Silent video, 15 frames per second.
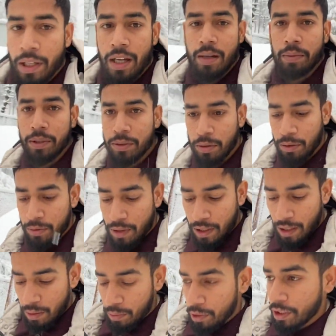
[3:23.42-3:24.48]
अभी स्नोफॉल
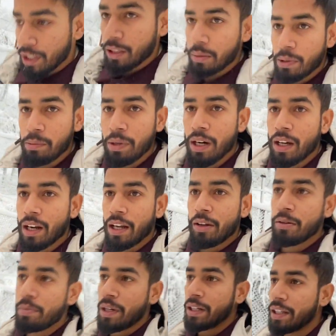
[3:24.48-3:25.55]
कम हुई है तो मैं बाहर आया
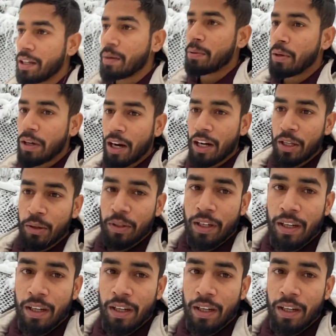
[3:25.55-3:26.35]
हूँ बाकी आपको गाड़ियों की